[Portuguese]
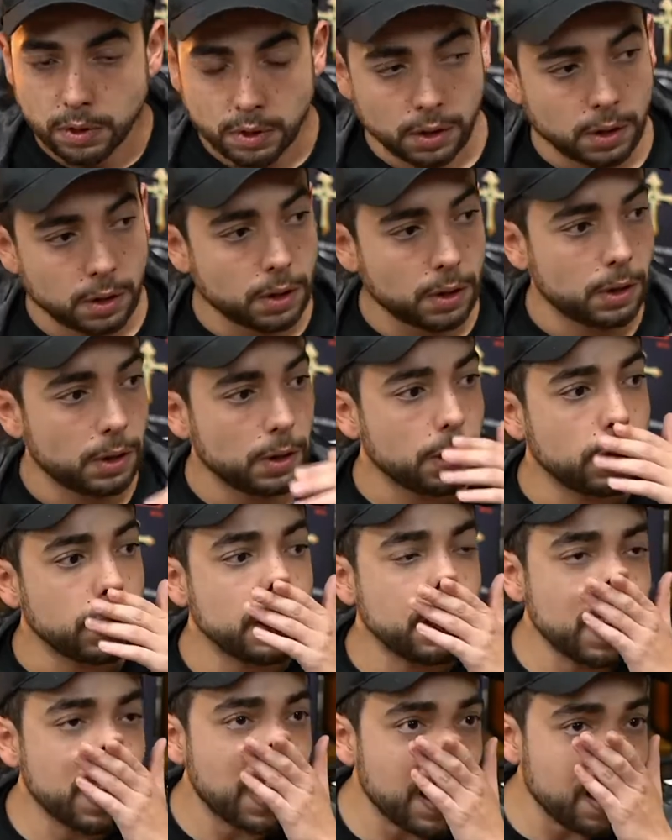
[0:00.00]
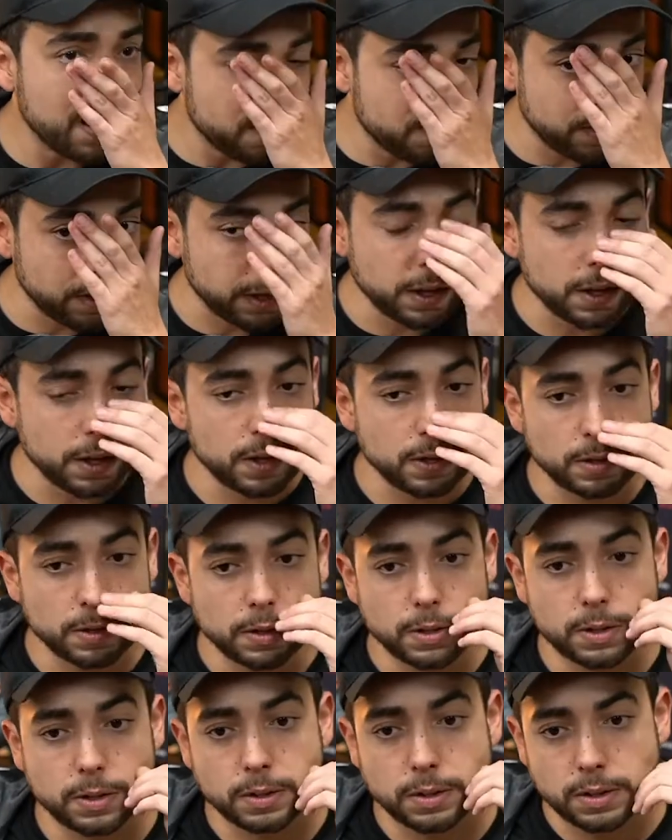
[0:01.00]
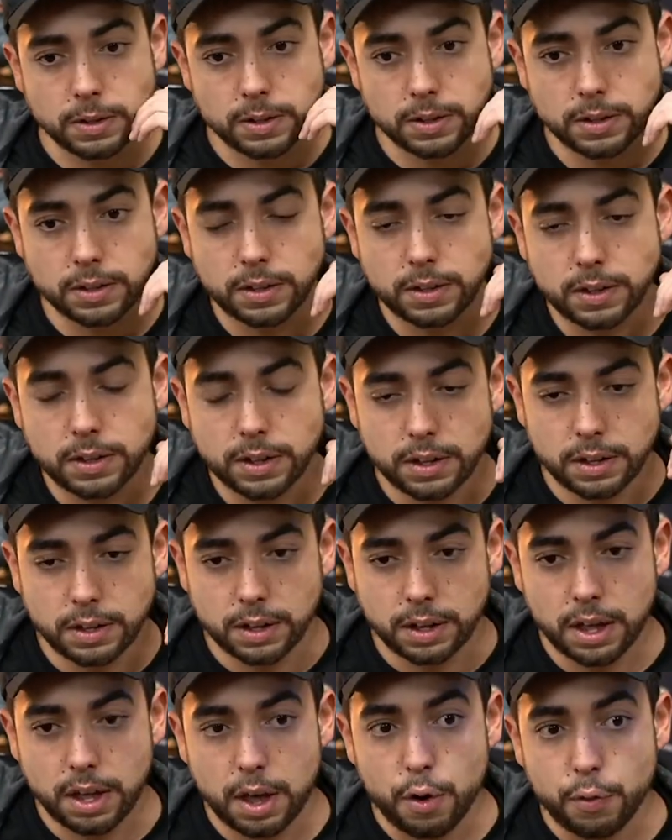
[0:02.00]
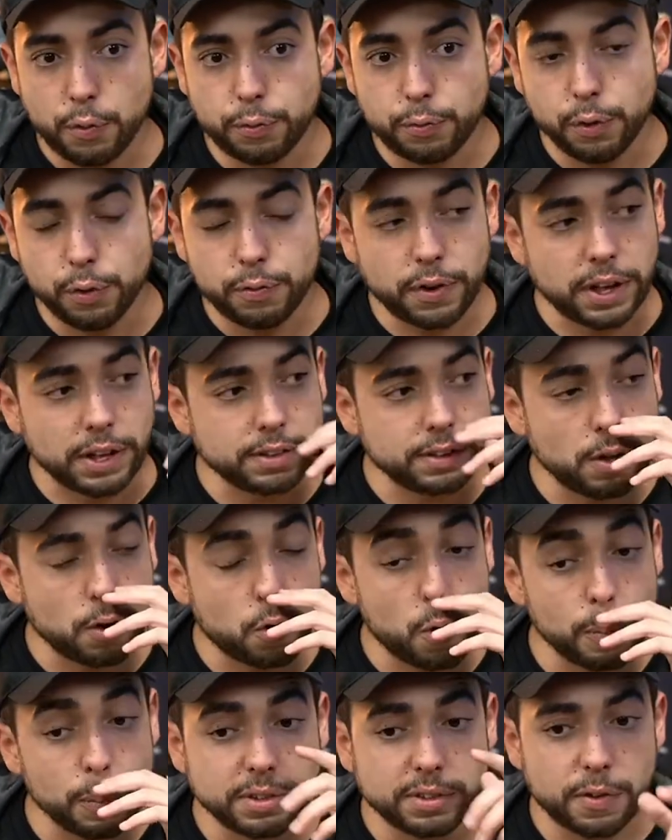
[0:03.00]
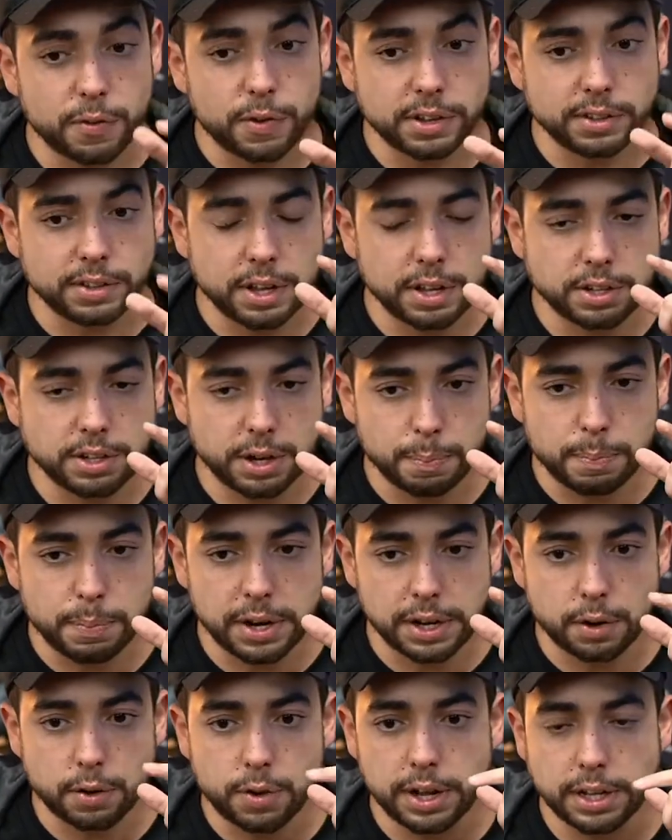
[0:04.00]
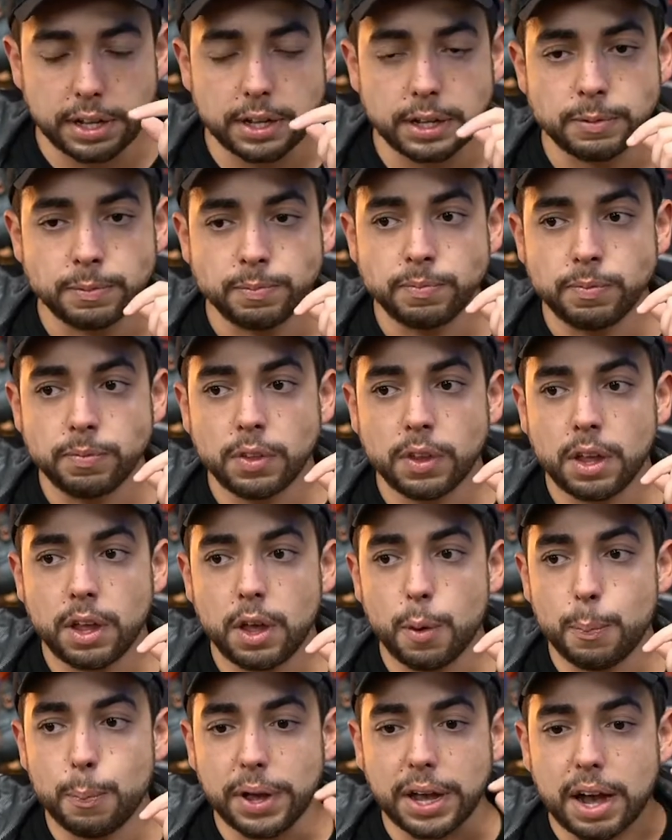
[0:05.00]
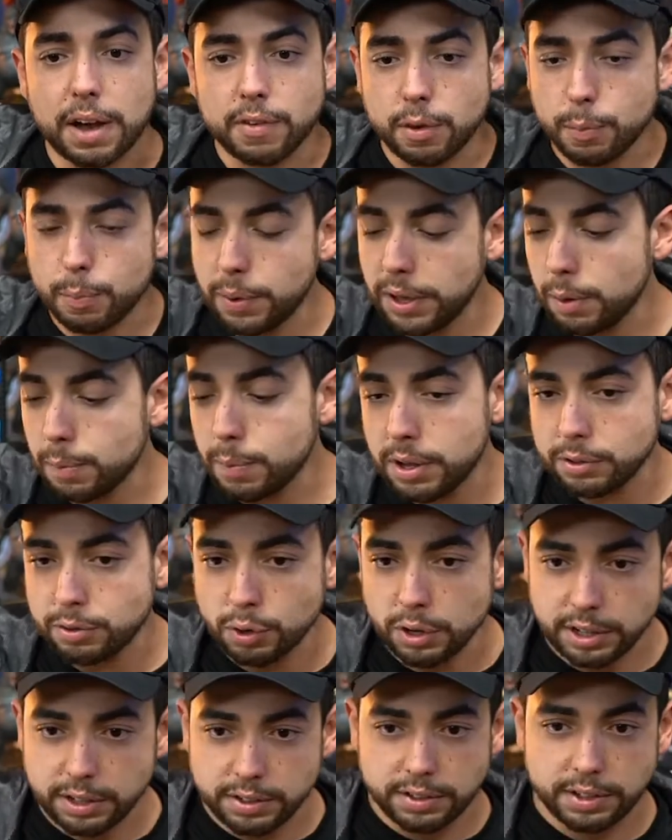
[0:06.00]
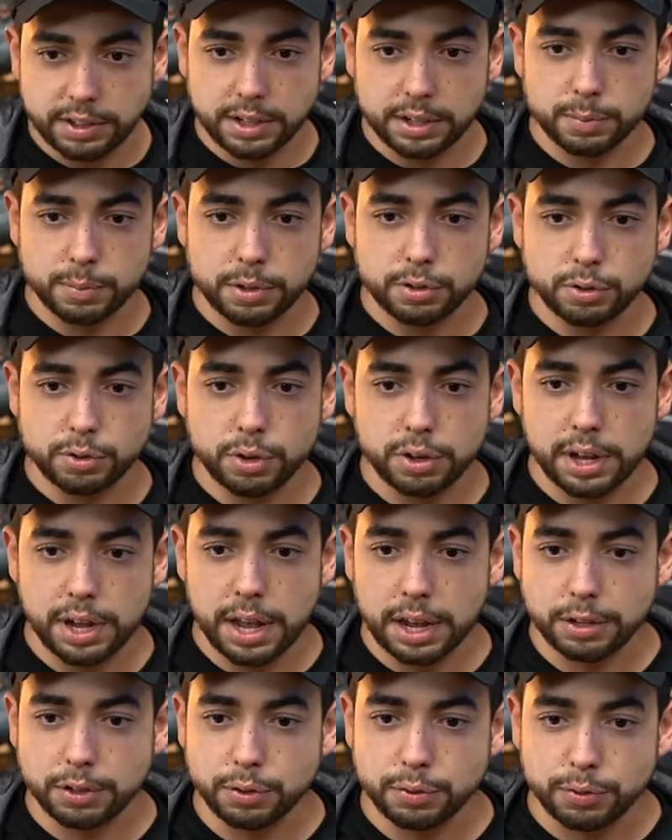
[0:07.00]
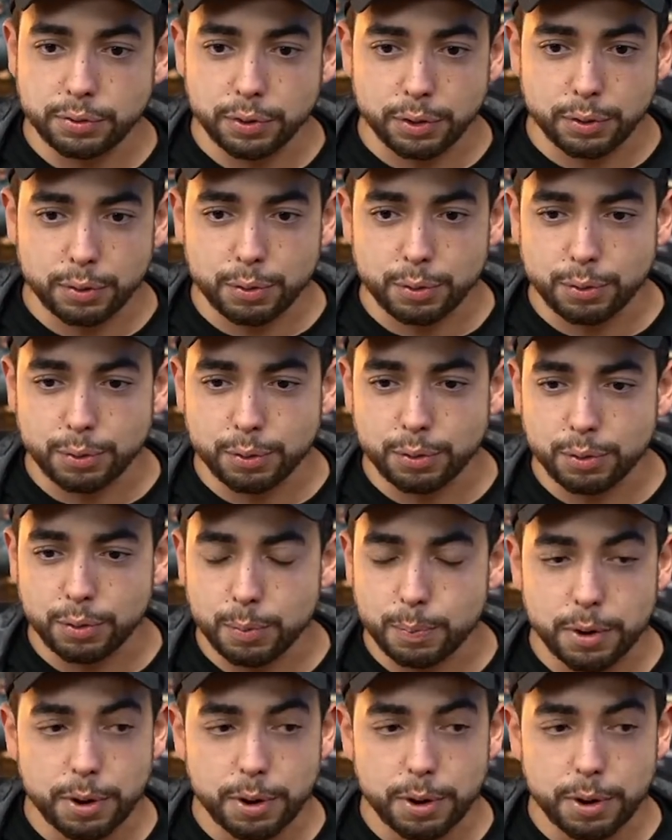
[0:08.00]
Isso é muito foda. É e muito foda, eu... mas tem que ter culhão, viado. É, eu, eu comecei a fazer, tinha pânico ainda. Eu pegava, eu peguei uma Sonyzinha, uma Sony Action, fui com.